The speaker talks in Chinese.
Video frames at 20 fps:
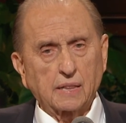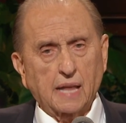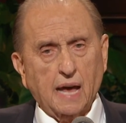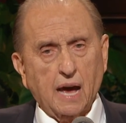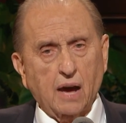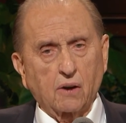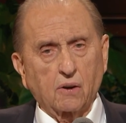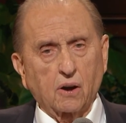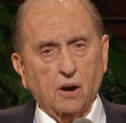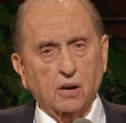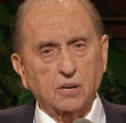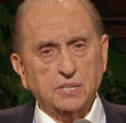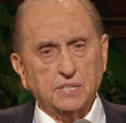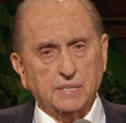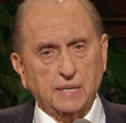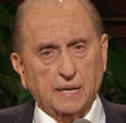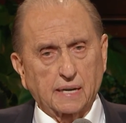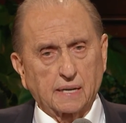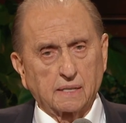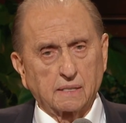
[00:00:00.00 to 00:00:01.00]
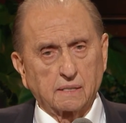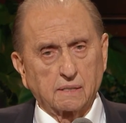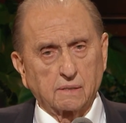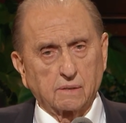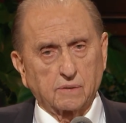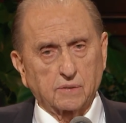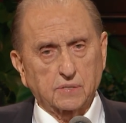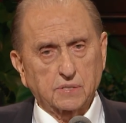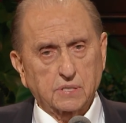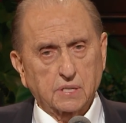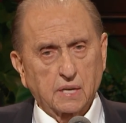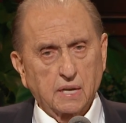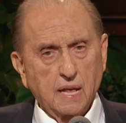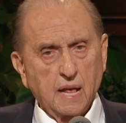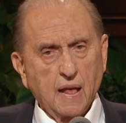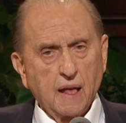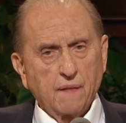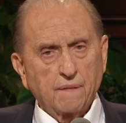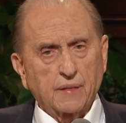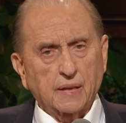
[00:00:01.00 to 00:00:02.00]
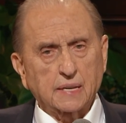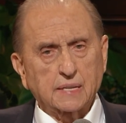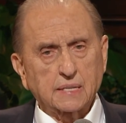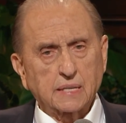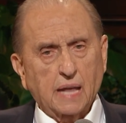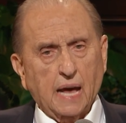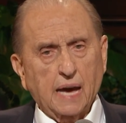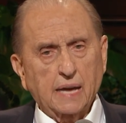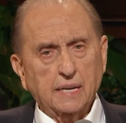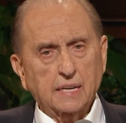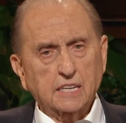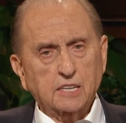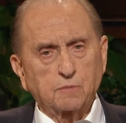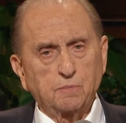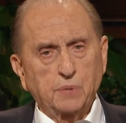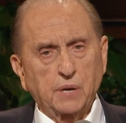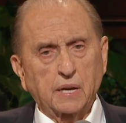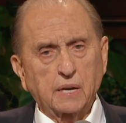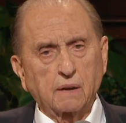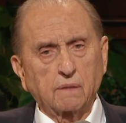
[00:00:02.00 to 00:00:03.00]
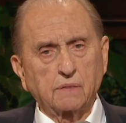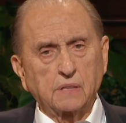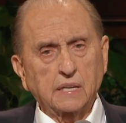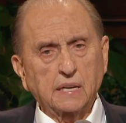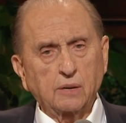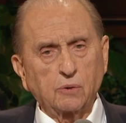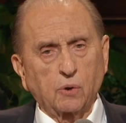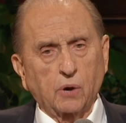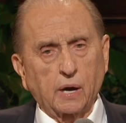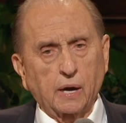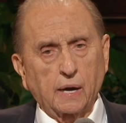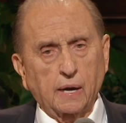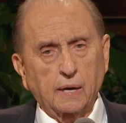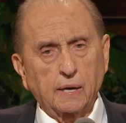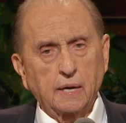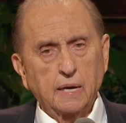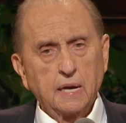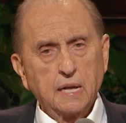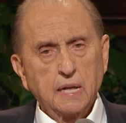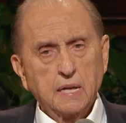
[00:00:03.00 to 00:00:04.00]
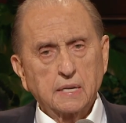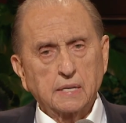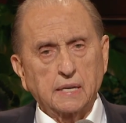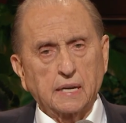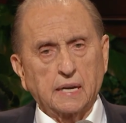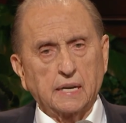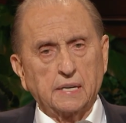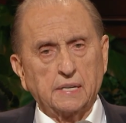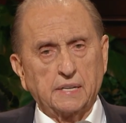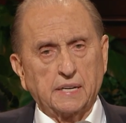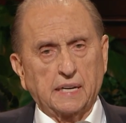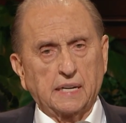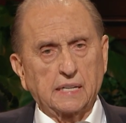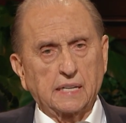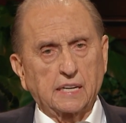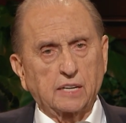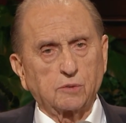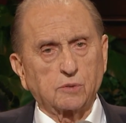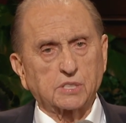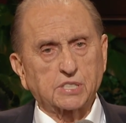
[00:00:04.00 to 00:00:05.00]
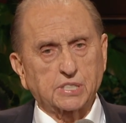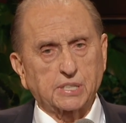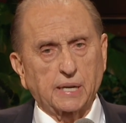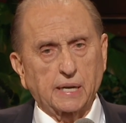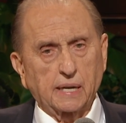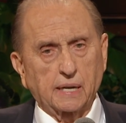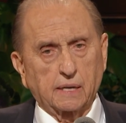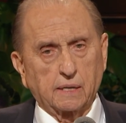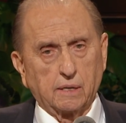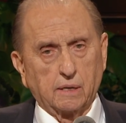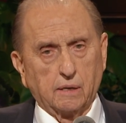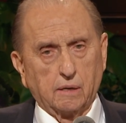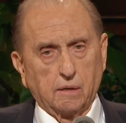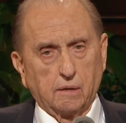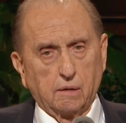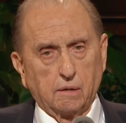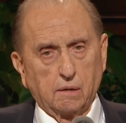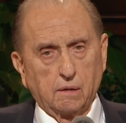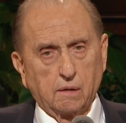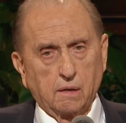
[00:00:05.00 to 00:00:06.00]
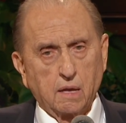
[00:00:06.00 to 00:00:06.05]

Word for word: 我们绝不可容许自己和罪恶扯上一丁点的关系。